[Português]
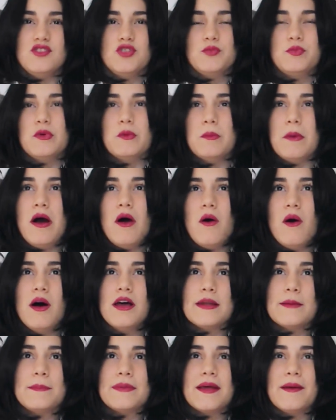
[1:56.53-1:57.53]
tipo uma
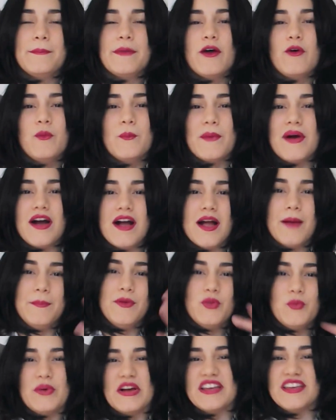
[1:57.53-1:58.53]
hora pra me arrumar,
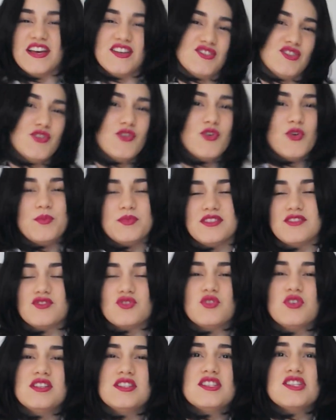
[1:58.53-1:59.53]
cabelo, maquiagem, roupa, essas
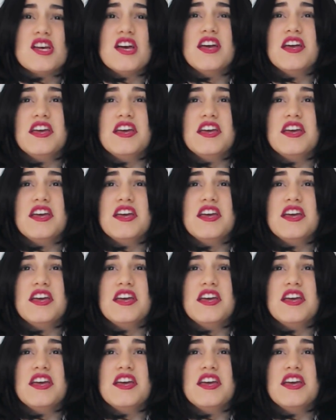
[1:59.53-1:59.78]
coisas,